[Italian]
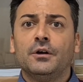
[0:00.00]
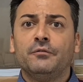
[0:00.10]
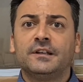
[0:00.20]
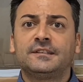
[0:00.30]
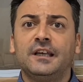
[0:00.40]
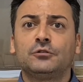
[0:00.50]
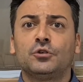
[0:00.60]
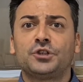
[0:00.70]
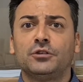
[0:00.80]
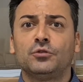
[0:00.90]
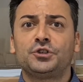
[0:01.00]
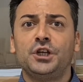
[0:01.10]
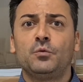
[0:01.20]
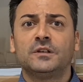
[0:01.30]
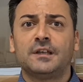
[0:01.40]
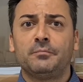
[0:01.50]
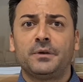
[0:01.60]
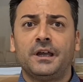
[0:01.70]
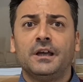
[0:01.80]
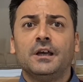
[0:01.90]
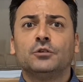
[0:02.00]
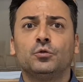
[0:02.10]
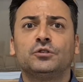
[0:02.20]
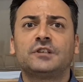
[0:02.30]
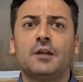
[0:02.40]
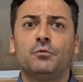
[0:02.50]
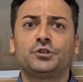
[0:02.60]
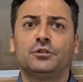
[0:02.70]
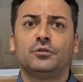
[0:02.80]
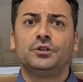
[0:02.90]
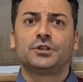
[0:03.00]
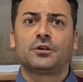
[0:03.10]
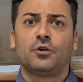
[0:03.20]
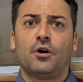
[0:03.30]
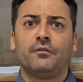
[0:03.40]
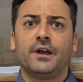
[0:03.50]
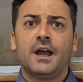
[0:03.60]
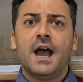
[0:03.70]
Versetto 105 sempre sul Salmo 119.